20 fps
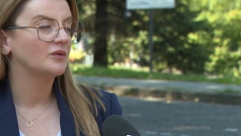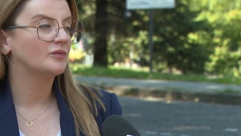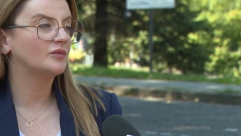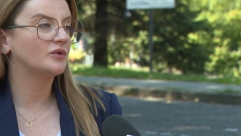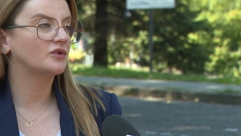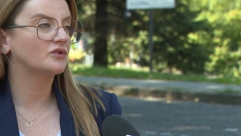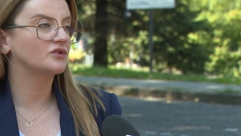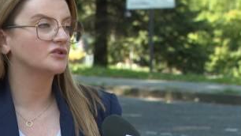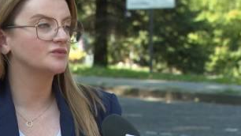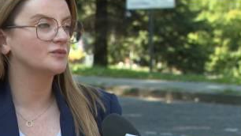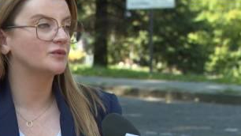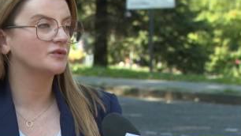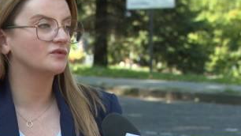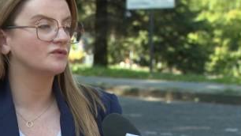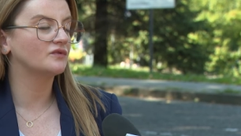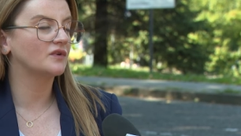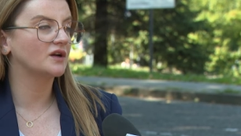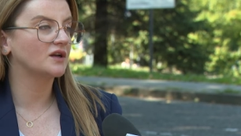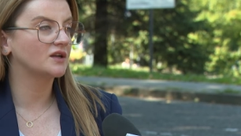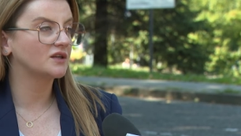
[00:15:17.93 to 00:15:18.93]
biorąc pod
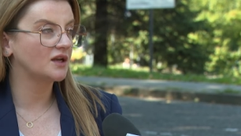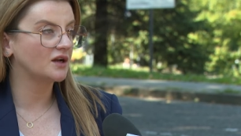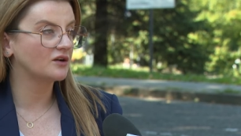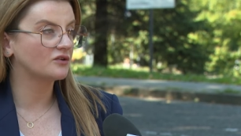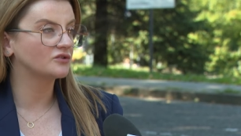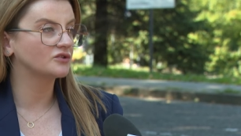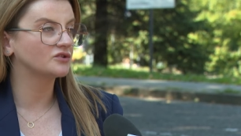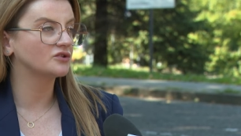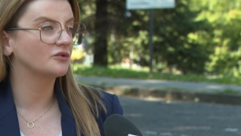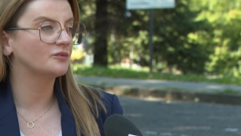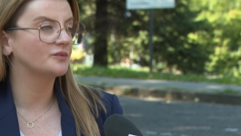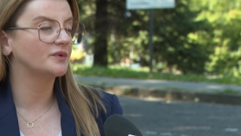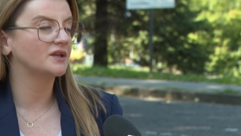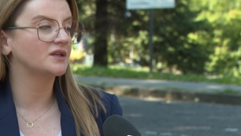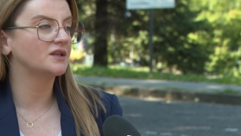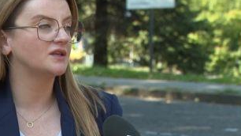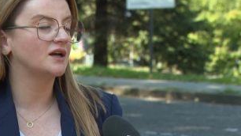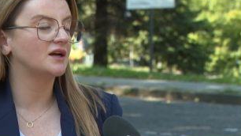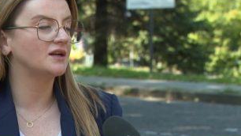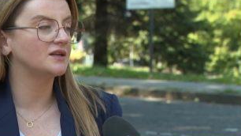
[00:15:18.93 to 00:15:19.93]
uwagę jakość
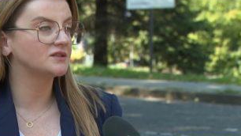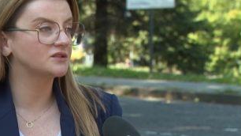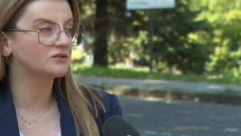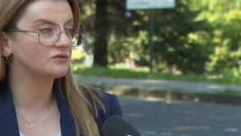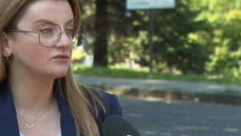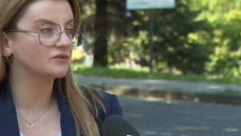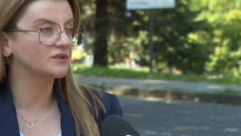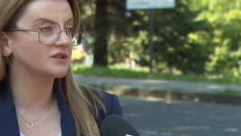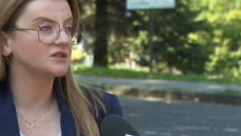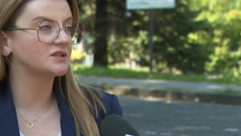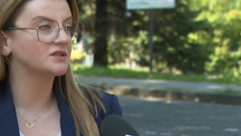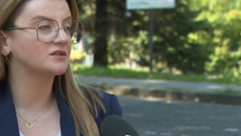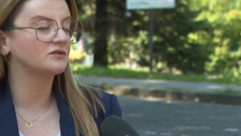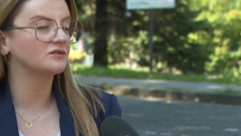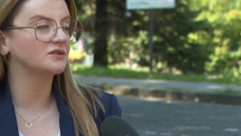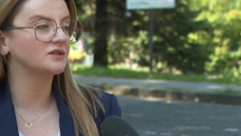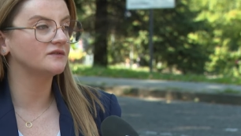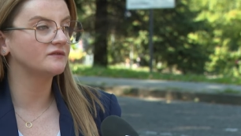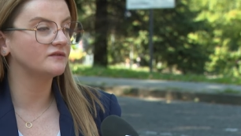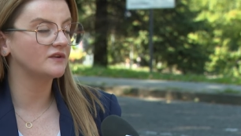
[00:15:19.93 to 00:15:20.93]
opieki, ale z drugiej
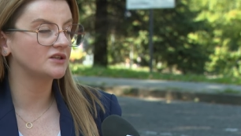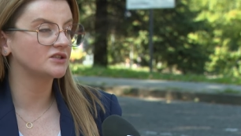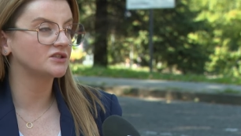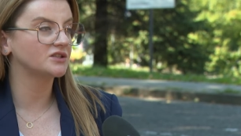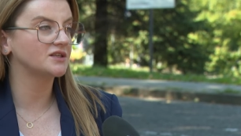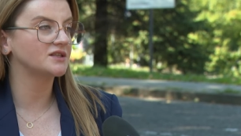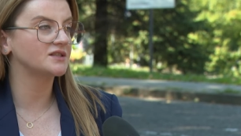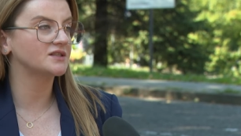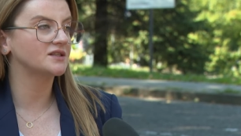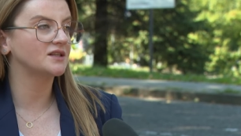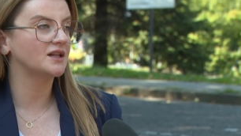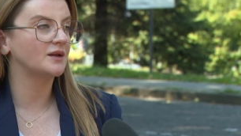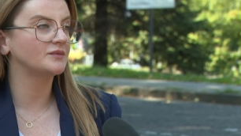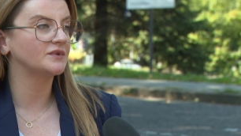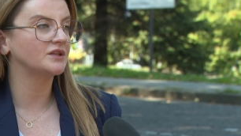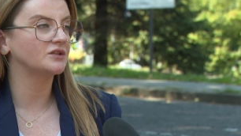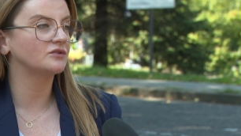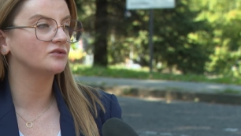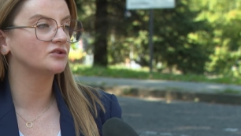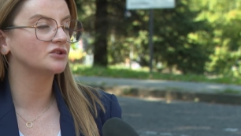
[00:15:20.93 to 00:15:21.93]
strony ważne jest dla
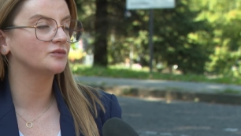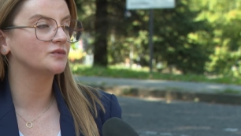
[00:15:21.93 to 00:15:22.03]
mnie to,